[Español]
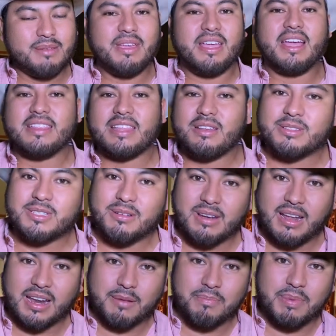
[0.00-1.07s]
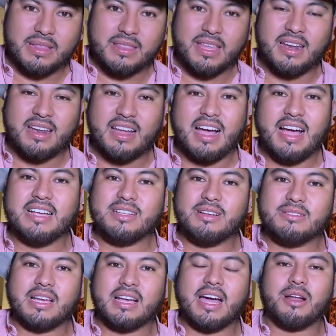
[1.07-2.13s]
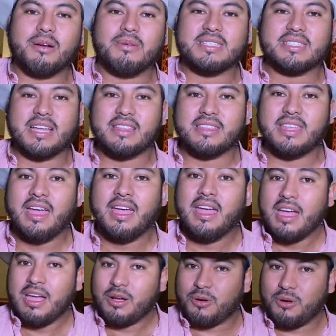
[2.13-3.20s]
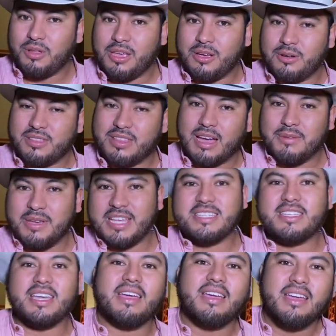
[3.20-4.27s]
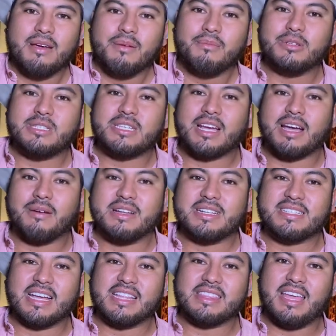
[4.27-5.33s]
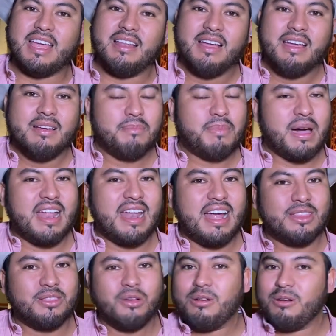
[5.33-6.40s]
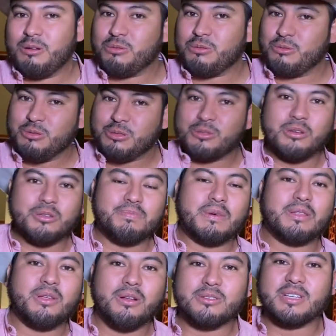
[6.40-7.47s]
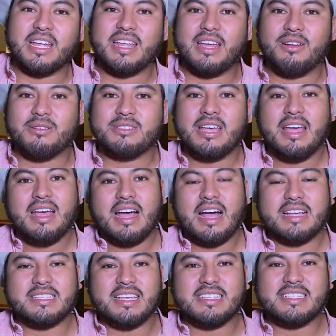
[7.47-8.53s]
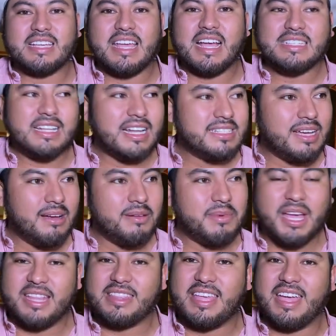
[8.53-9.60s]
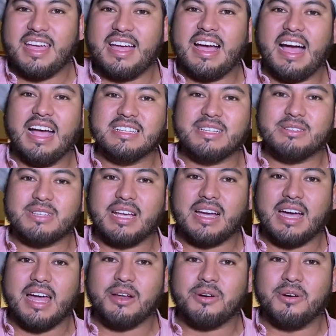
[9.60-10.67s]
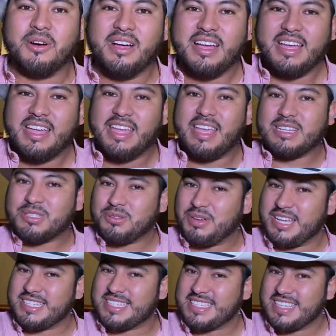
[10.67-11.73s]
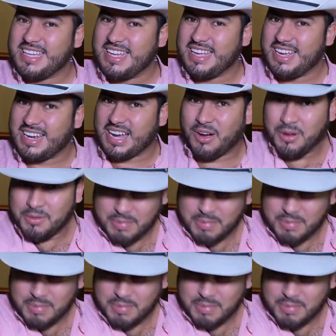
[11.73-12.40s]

mi gente, no se van a arrepentir. Ahí se los encargo bastante. Código Da Vinci, música versátil para todos los gustos, por todos los géneros. Así es que ya se la saben, mi gente. Ahí se los encargo. Y esto es Hoy